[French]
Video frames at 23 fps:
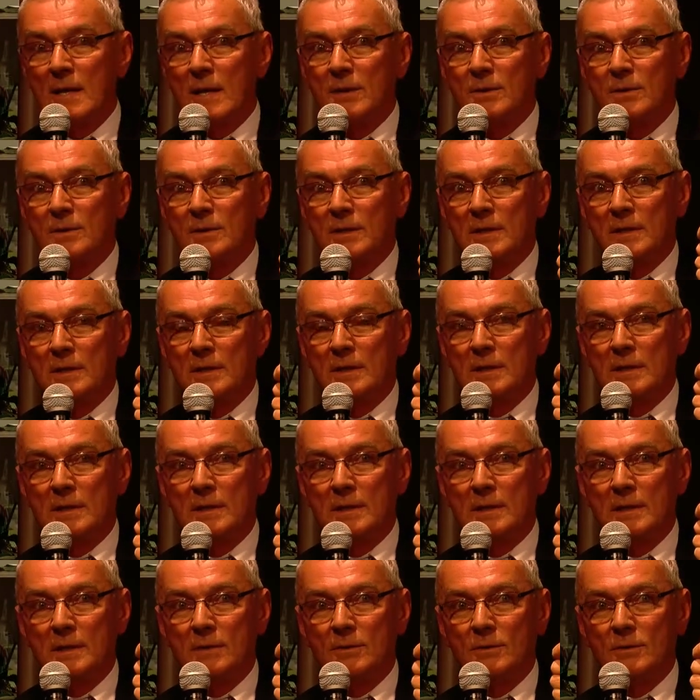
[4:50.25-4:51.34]
euh,
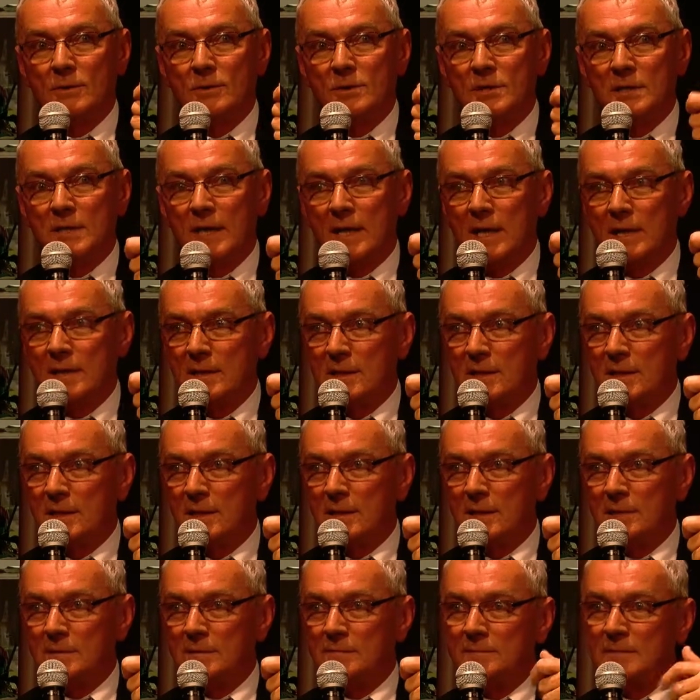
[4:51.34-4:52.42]
euh, je dirais
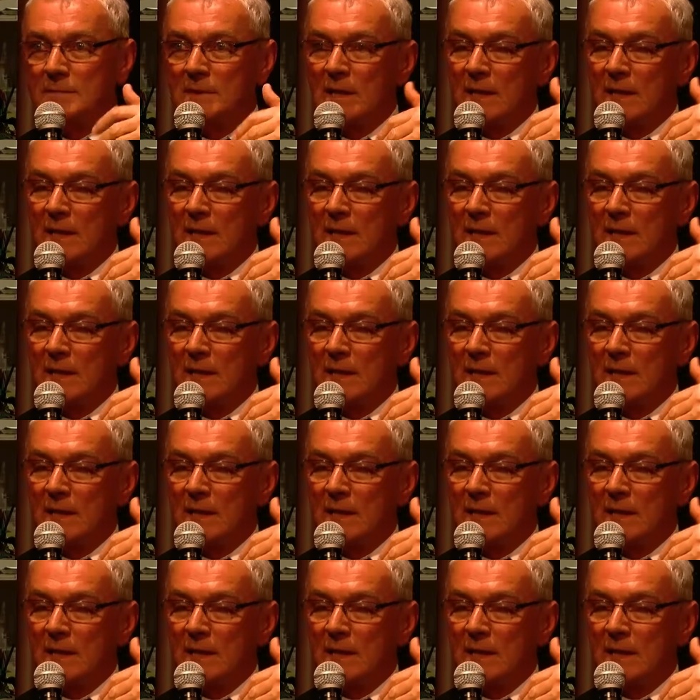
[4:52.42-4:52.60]
des,